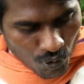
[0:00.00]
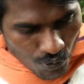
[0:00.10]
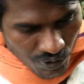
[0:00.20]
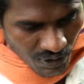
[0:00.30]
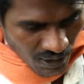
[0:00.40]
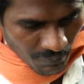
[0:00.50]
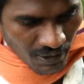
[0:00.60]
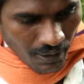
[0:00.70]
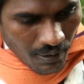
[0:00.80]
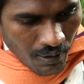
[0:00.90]
वो तो उसकी
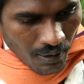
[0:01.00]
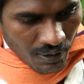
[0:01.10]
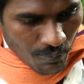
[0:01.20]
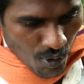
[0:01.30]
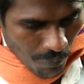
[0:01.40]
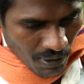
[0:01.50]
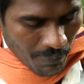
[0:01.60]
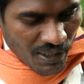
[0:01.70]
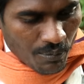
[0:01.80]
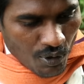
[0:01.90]
कमी है कि वो
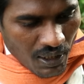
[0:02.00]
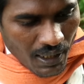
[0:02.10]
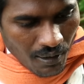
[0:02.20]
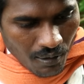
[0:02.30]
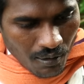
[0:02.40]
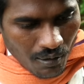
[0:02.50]
अपना फर्ज भूल गया